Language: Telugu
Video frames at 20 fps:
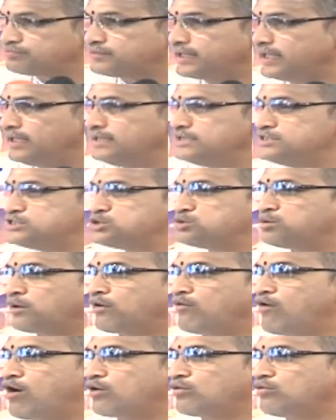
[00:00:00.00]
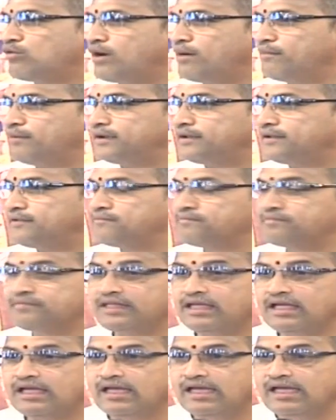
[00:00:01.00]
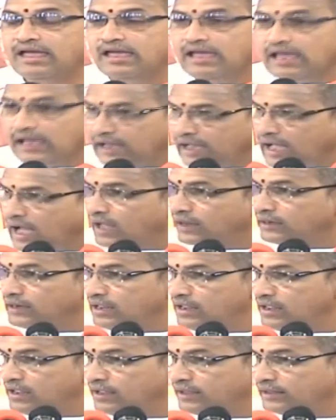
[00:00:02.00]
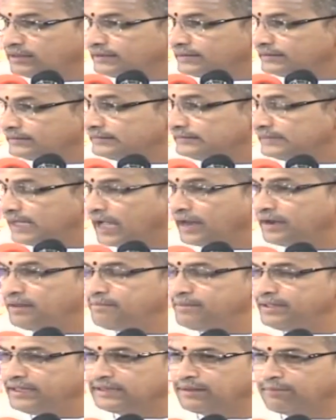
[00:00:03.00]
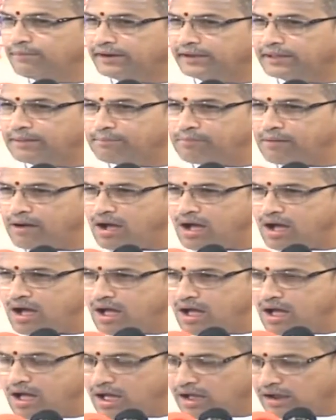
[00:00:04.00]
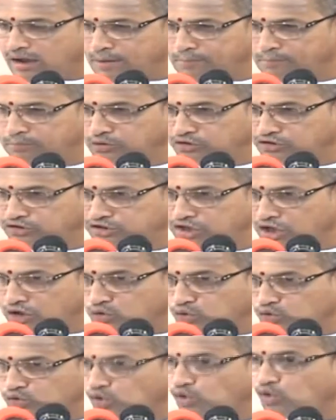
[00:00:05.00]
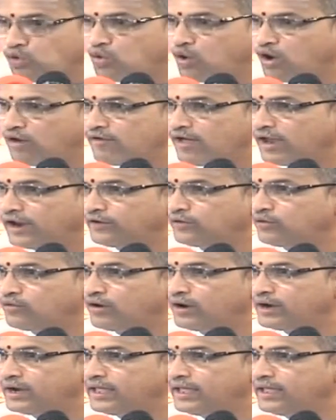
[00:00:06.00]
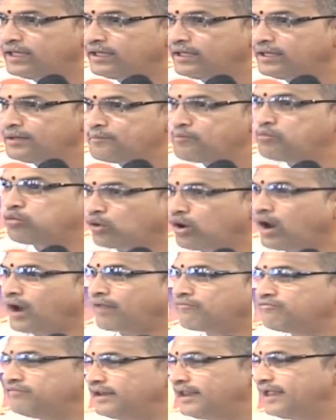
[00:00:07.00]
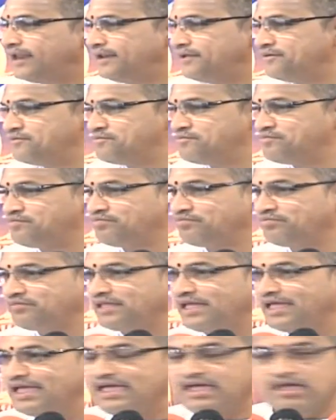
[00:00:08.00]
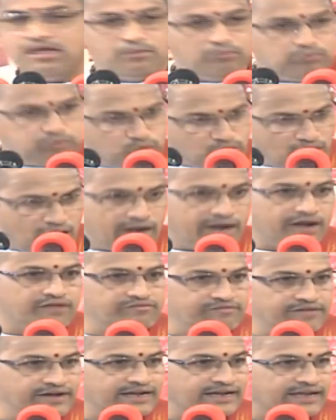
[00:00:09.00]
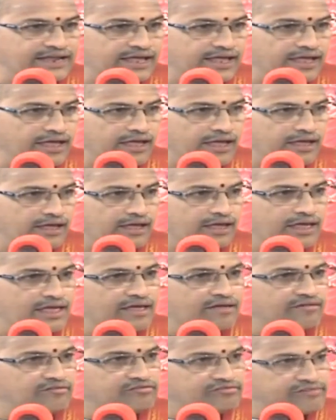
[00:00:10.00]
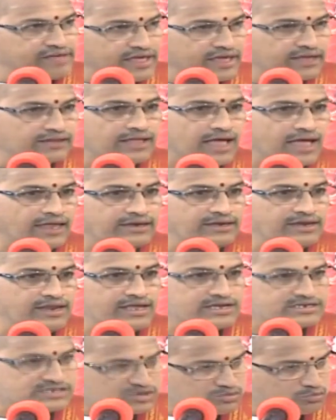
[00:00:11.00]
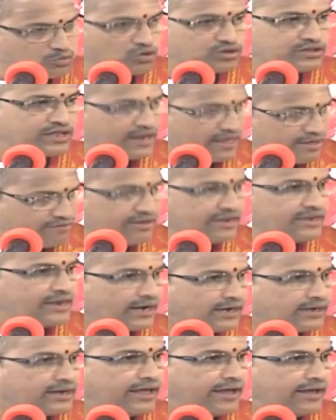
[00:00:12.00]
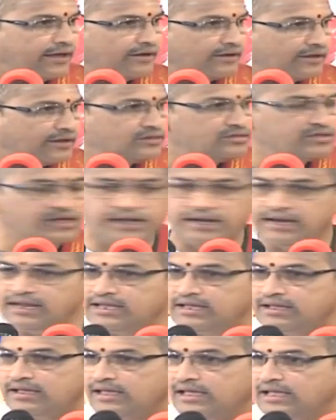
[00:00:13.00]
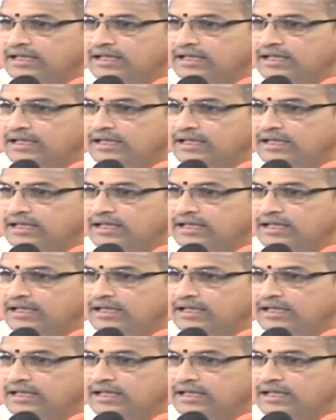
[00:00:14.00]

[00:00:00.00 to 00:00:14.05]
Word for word: చెప్తాయి ఈశ్వర వాక్కు కాబట్టి కానీ దాని మీద మనకి బాగా బుద్ధి కుదురుకోవాలనుకోండి పురాణం వినాలి పురాణం వింటే వేదాన్ని స్మృతిని విన్నట్టే ఎందుకని